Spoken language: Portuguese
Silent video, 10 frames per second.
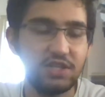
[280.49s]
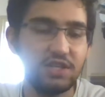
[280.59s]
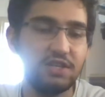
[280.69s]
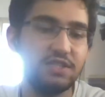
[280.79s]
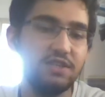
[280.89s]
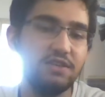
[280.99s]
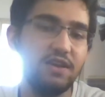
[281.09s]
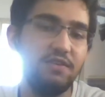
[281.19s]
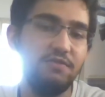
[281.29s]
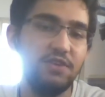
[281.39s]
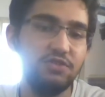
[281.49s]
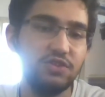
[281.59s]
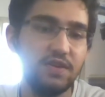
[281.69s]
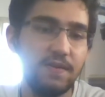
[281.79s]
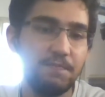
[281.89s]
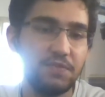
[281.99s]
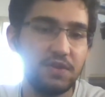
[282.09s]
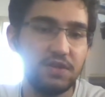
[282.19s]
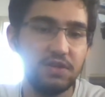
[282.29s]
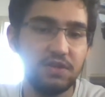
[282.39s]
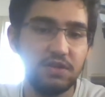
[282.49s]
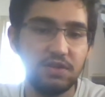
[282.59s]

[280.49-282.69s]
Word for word: eh, assim, em vídeos que